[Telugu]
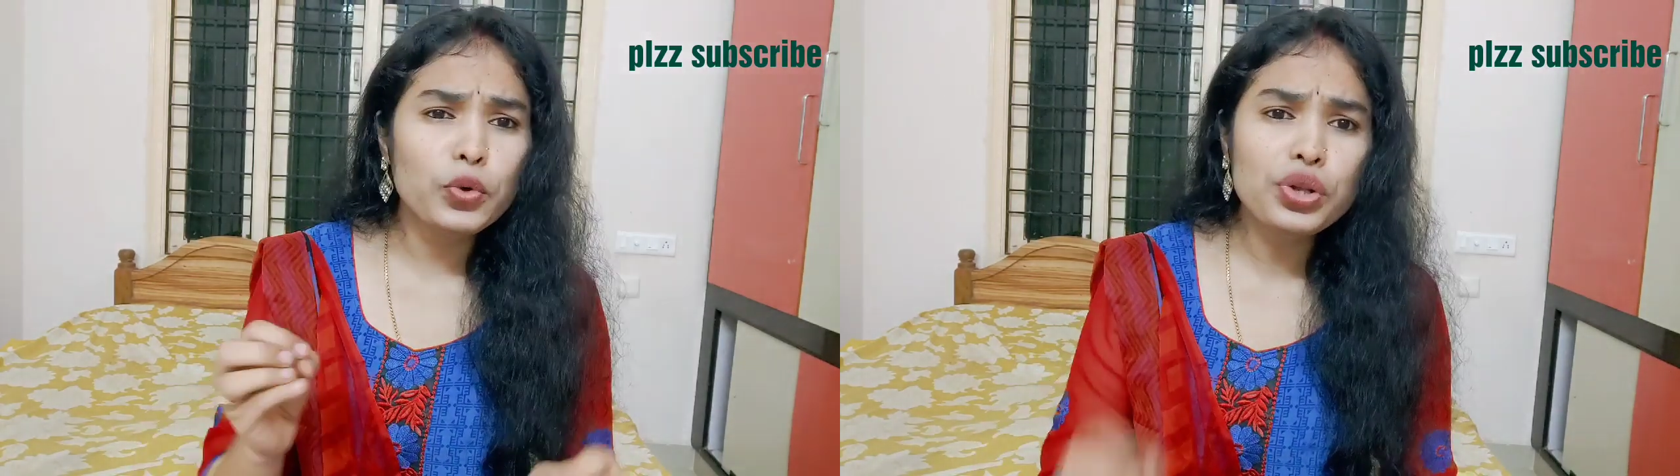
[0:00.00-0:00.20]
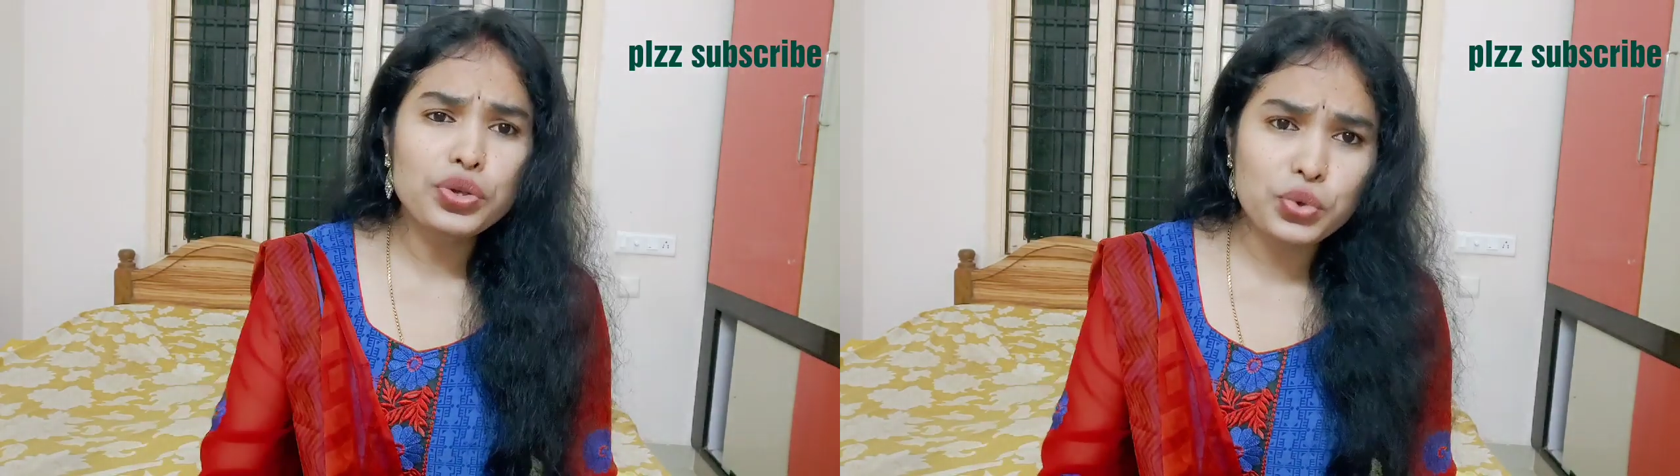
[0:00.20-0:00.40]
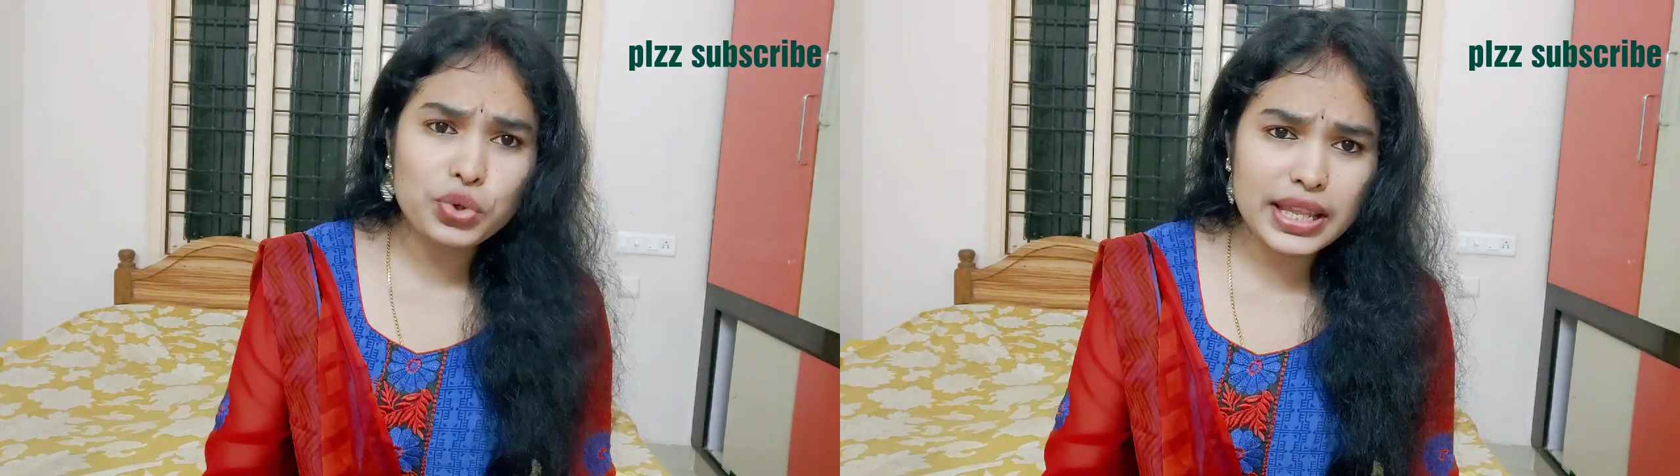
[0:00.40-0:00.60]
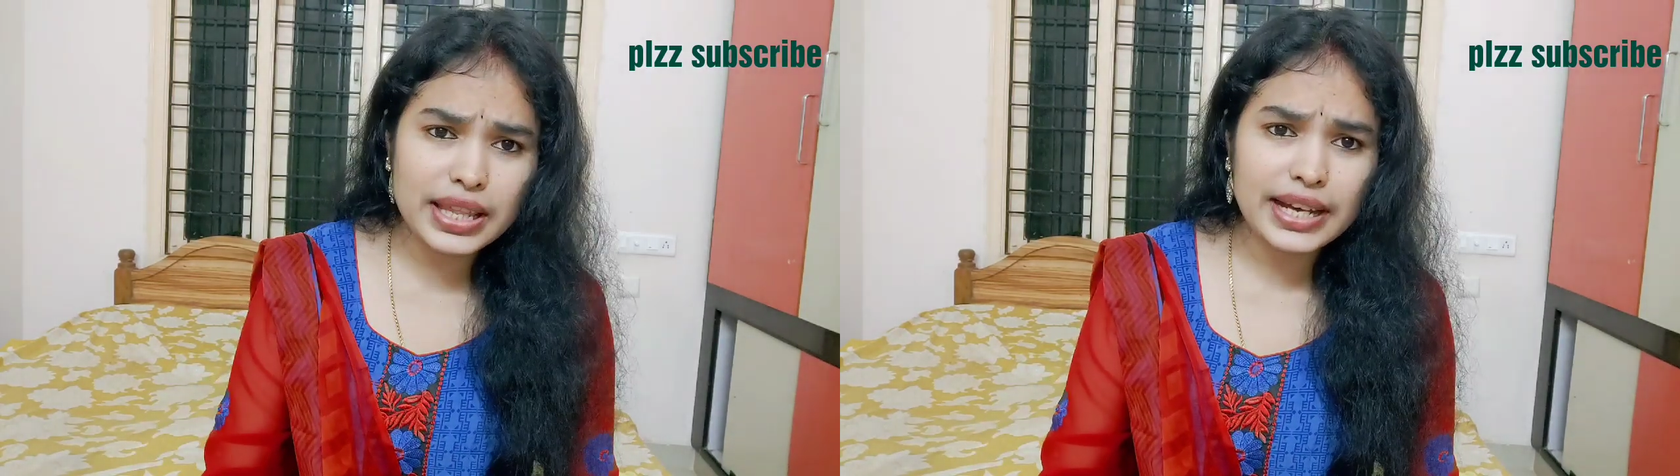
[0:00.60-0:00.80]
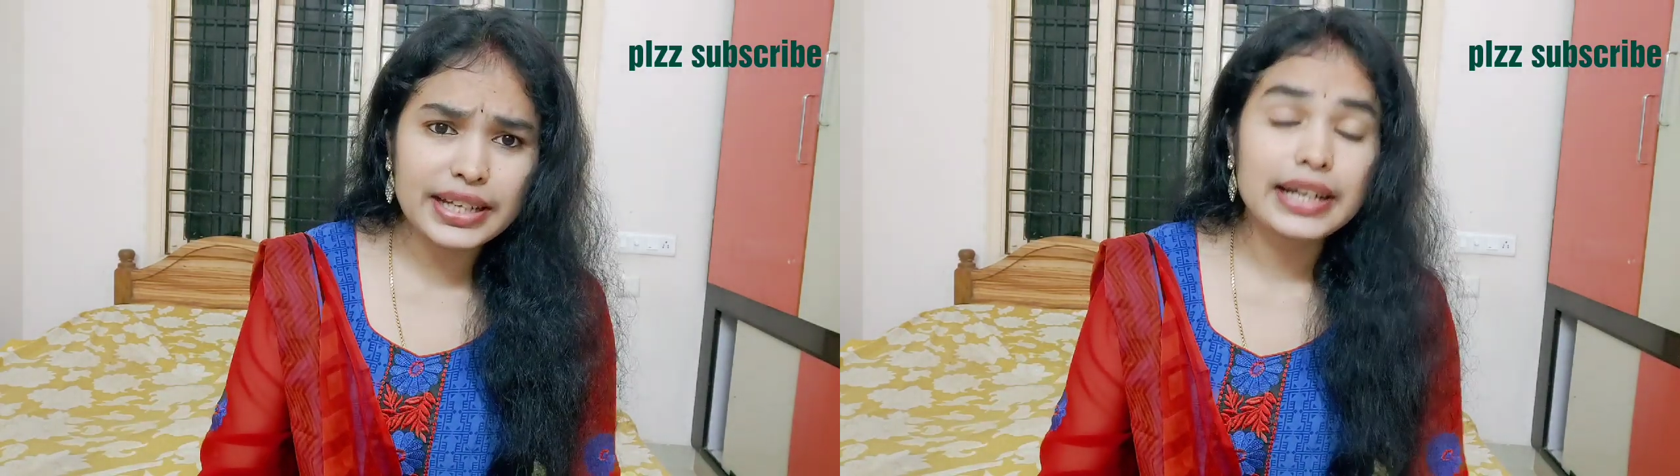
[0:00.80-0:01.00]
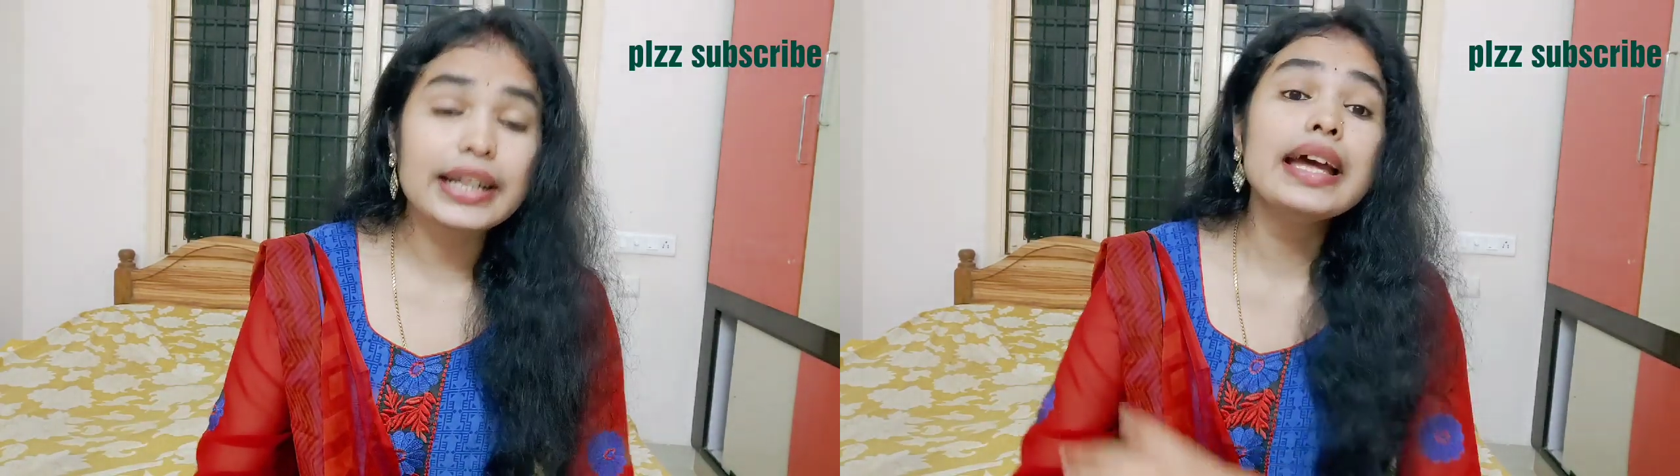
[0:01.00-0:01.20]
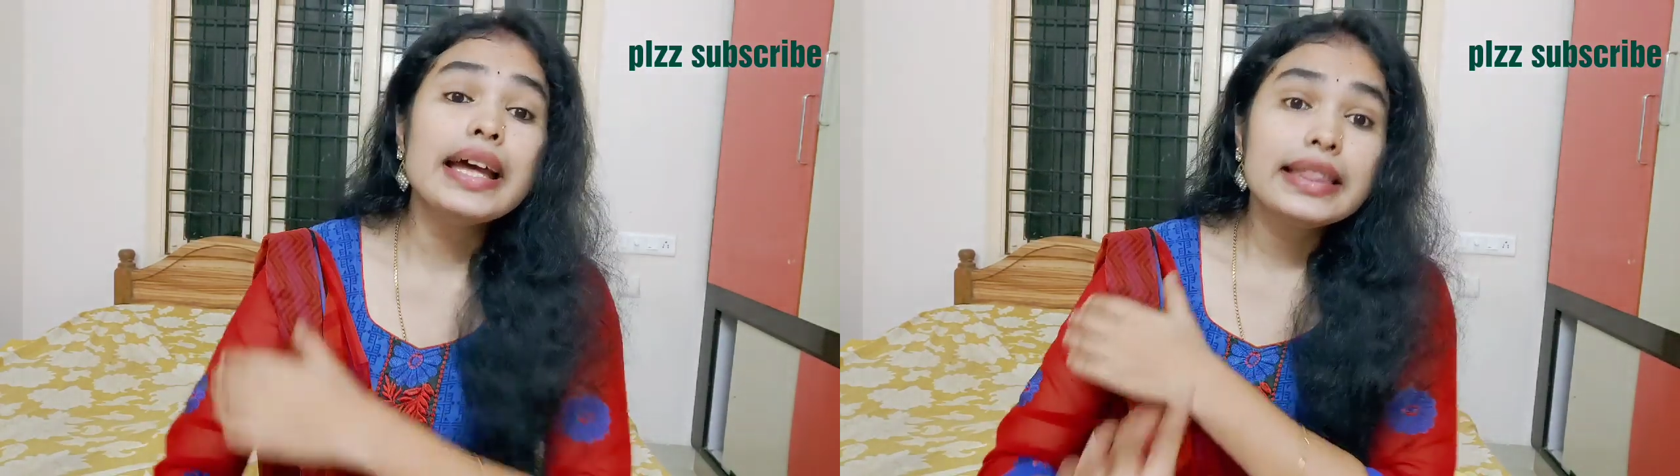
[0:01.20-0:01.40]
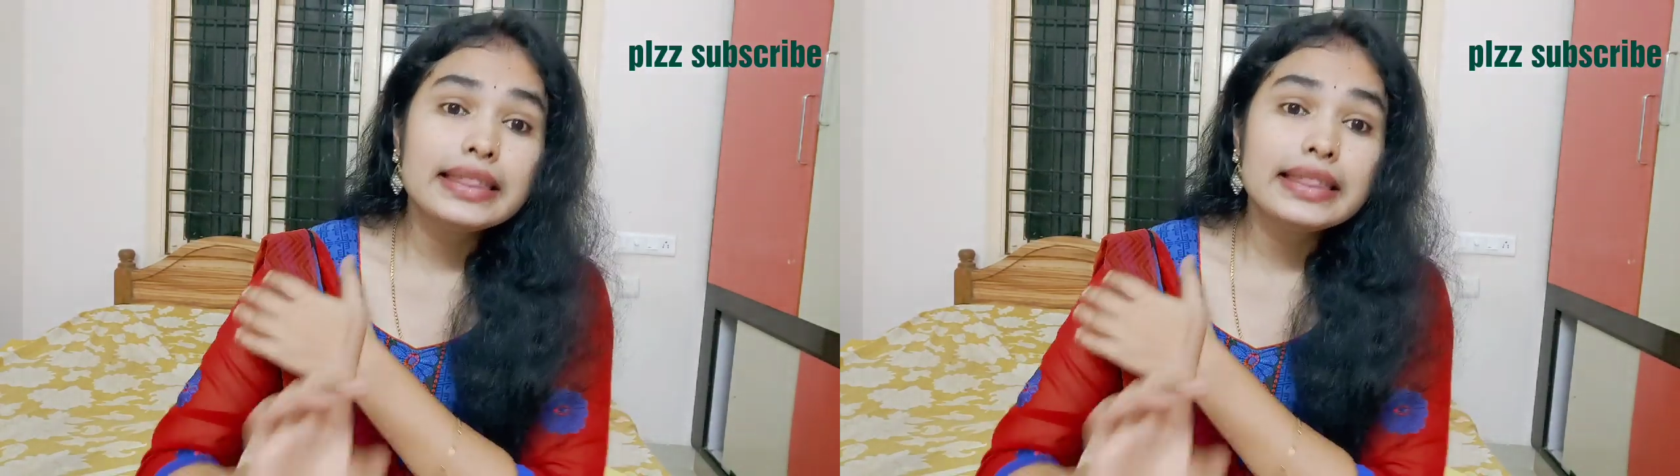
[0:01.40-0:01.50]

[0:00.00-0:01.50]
ముందు చూసేది ఏంటంటే